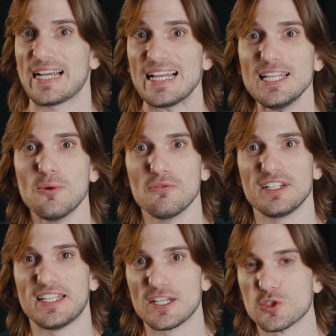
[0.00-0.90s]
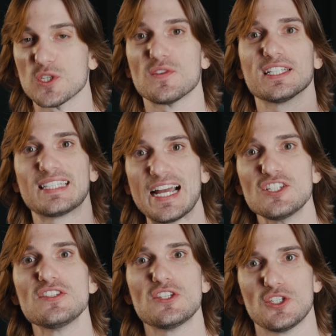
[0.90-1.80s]
Cada um vai ter as suas
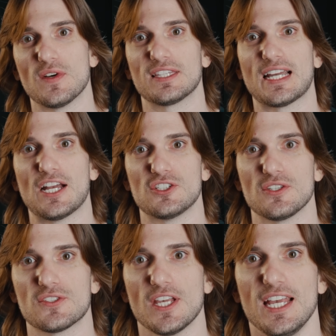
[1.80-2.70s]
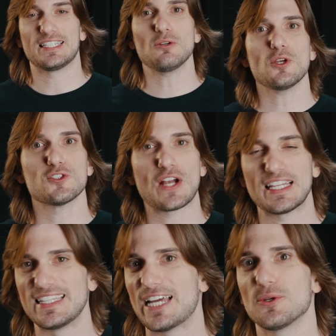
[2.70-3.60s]
vantagens e desvantagens. Até o nosso
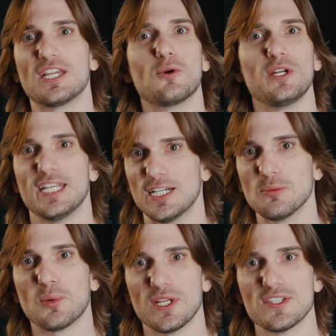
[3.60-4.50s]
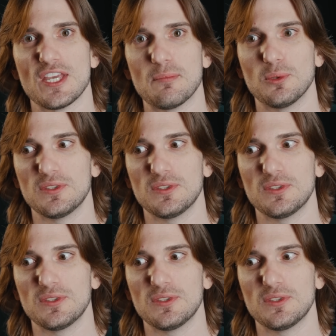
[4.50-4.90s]
calendário gregoriano, por exemplo,